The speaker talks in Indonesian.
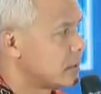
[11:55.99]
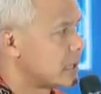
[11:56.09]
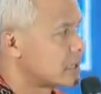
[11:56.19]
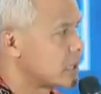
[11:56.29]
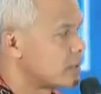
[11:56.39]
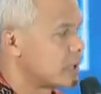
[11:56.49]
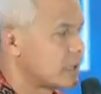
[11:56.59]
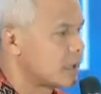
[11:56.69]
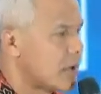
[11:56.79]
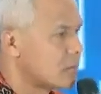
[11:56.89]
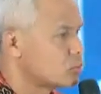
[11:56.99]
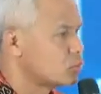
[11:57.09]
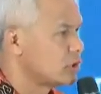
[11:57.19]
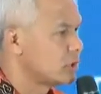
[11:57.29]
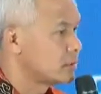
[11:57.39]
Orang Jawa bilang
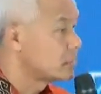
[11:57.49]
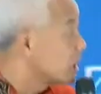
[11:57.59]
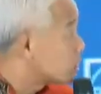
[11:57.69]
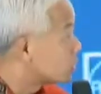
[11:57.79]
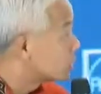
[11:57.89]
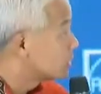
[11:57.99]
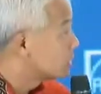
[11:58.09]
ngapusi begitu.